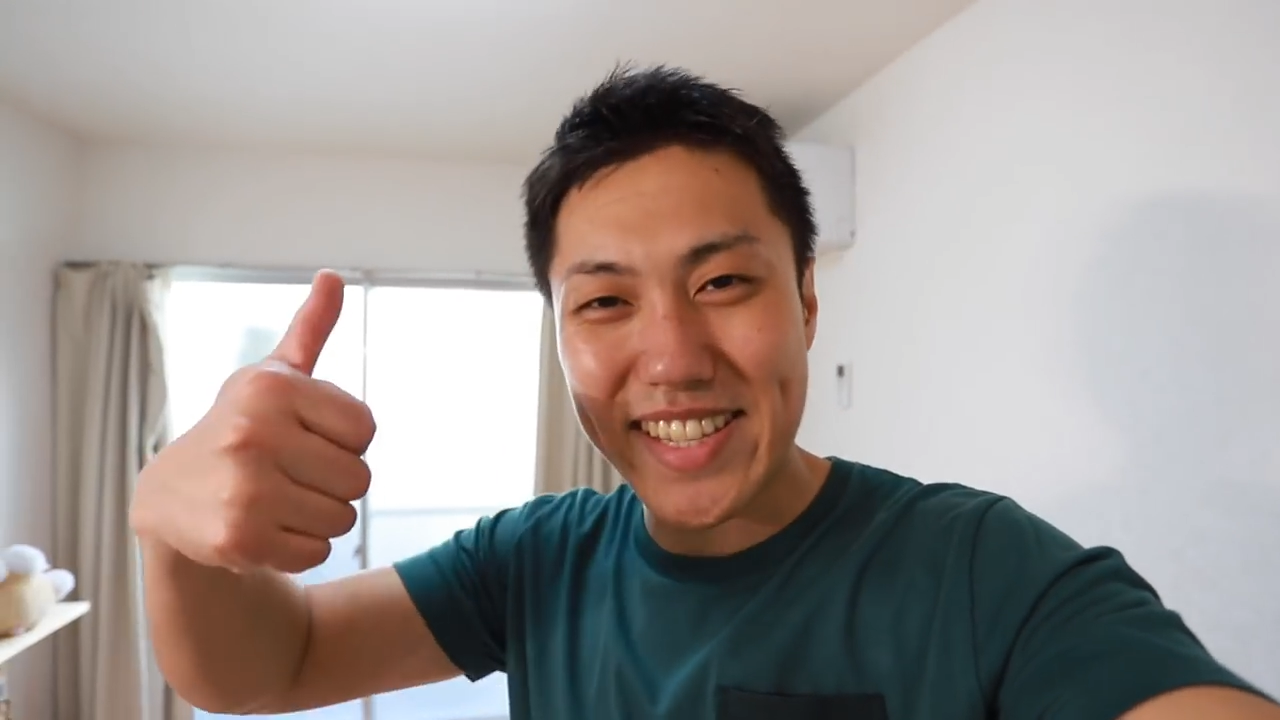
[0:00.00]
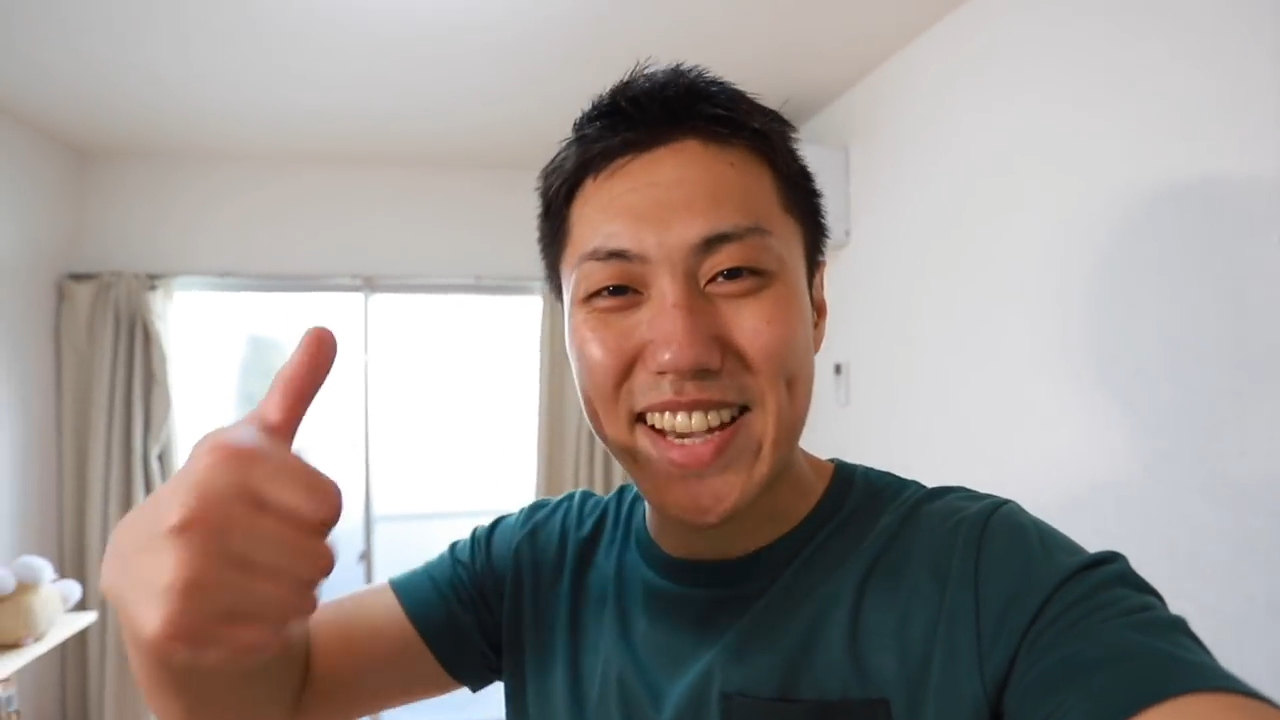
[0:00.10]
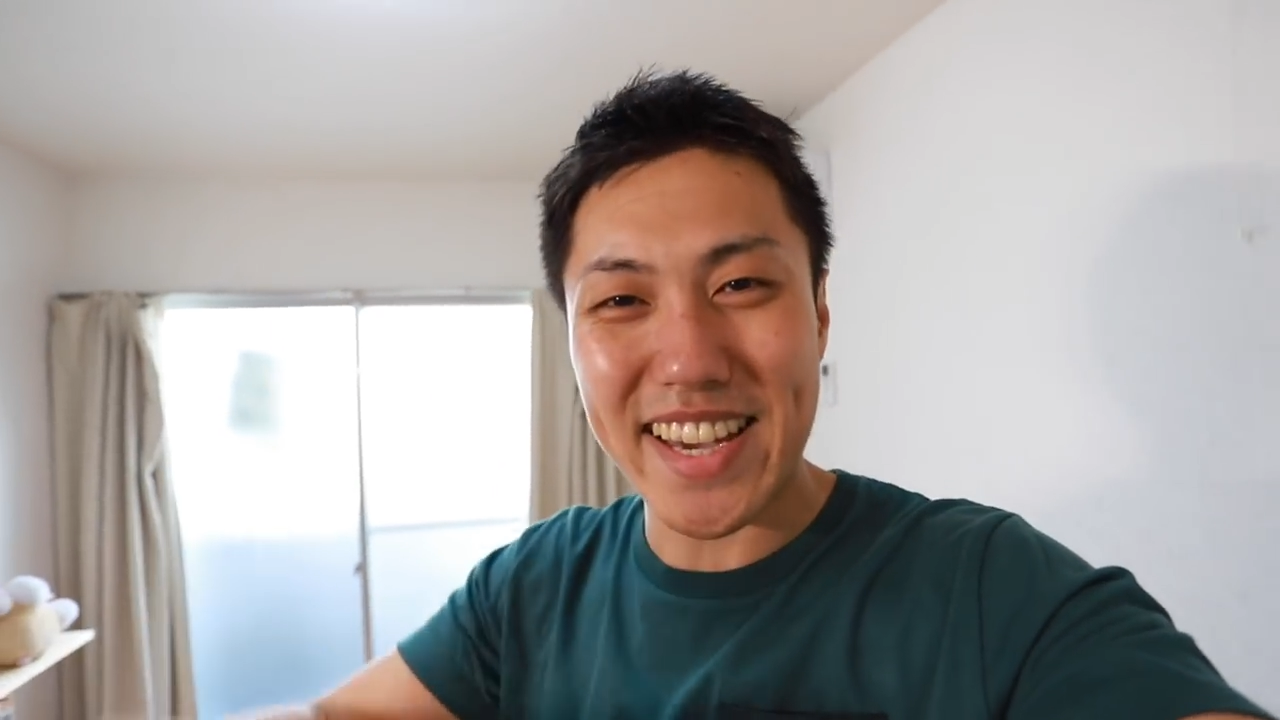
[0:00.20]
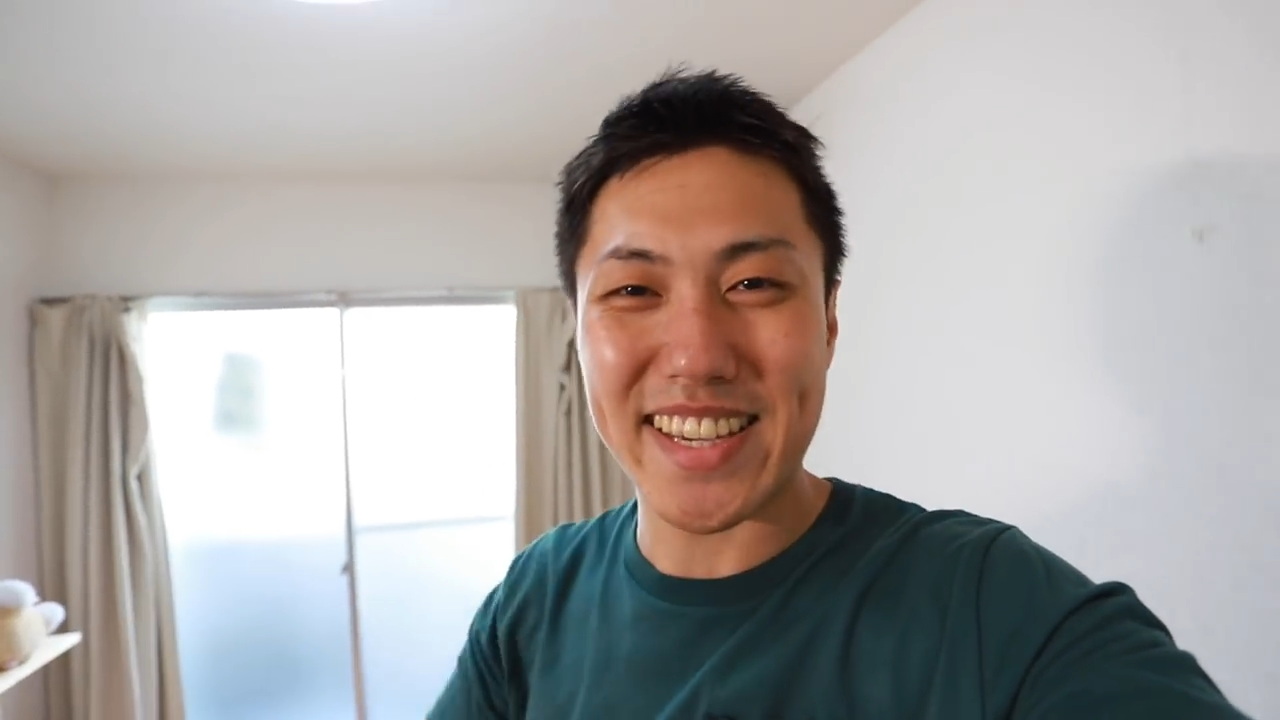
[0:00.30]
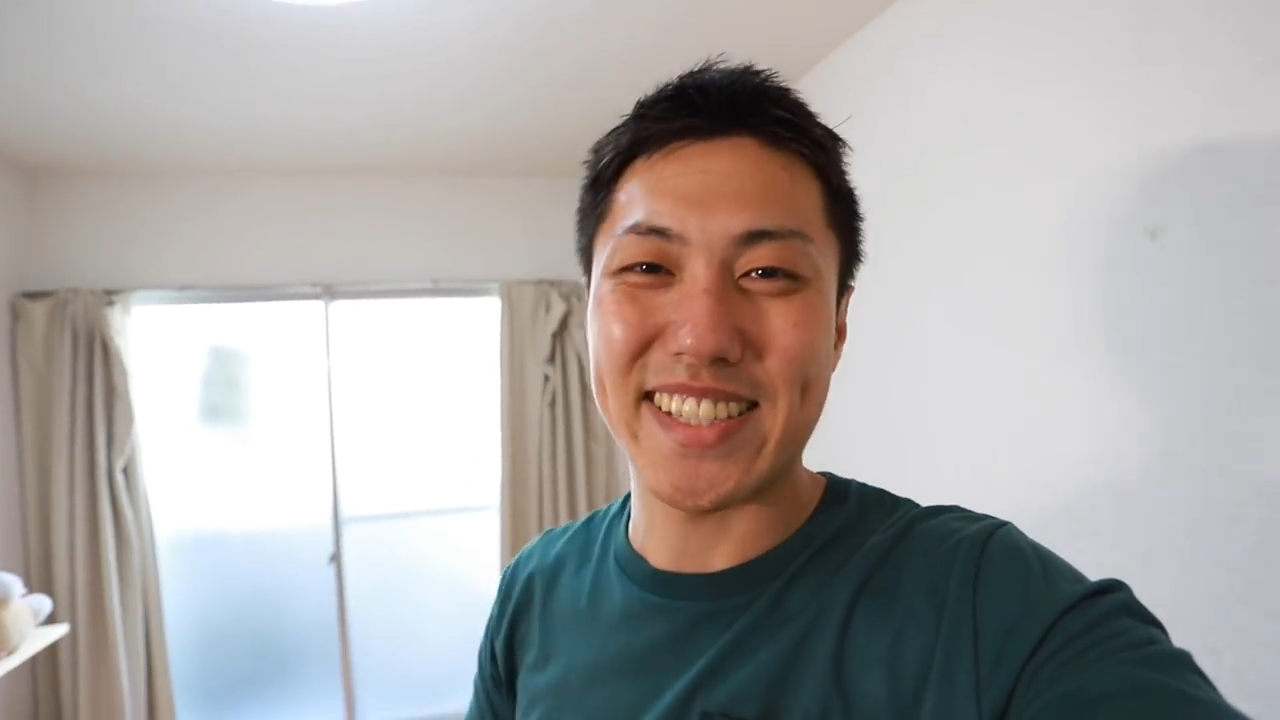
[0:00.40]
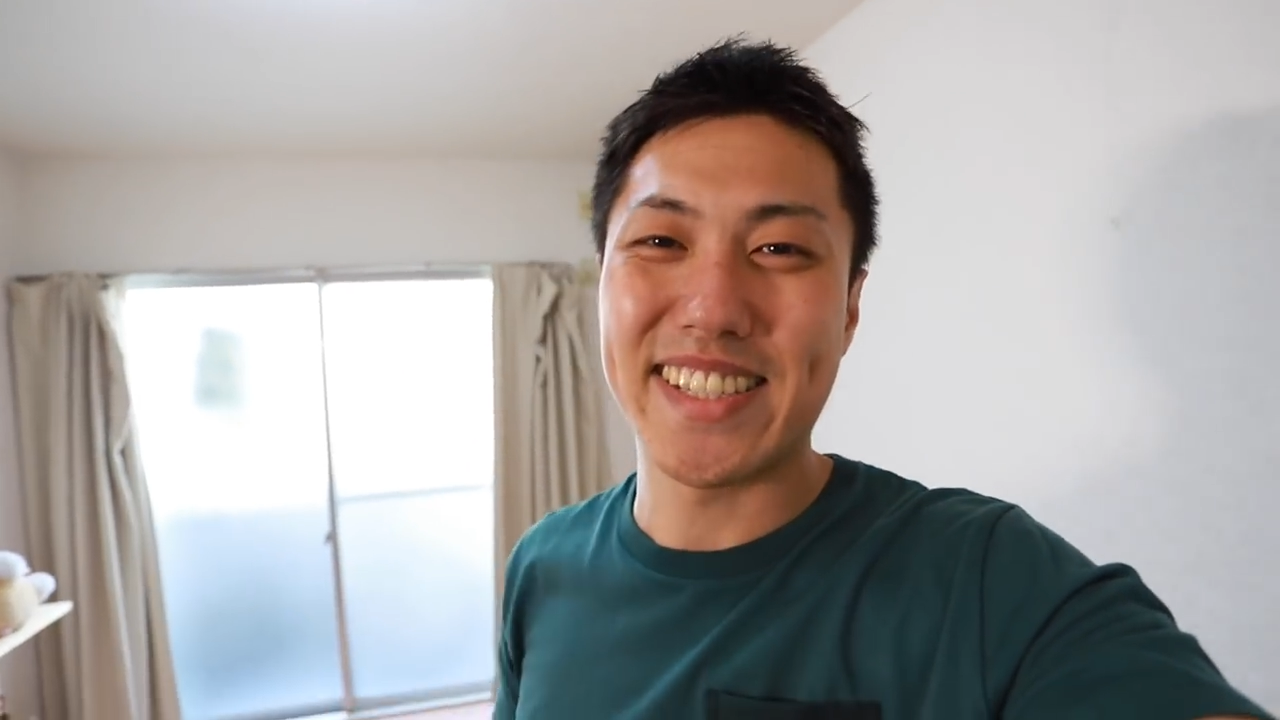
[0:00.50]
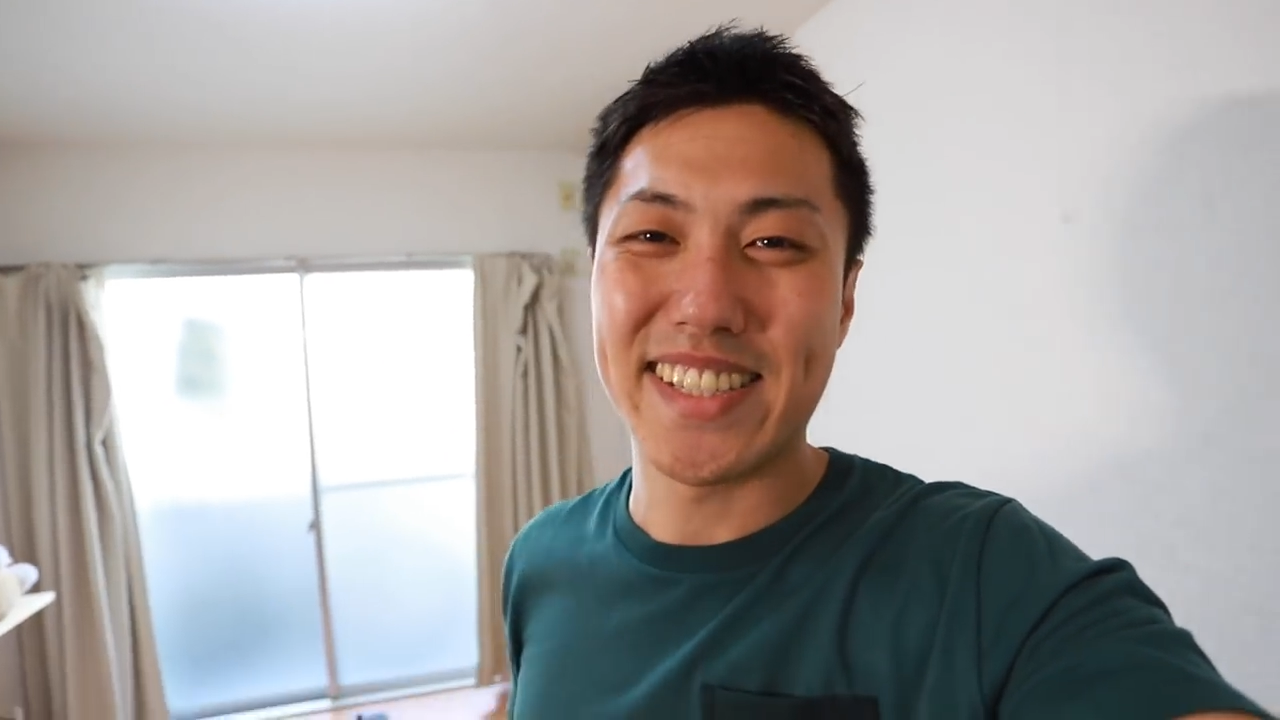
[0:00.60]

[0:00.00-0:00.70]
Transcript: さい。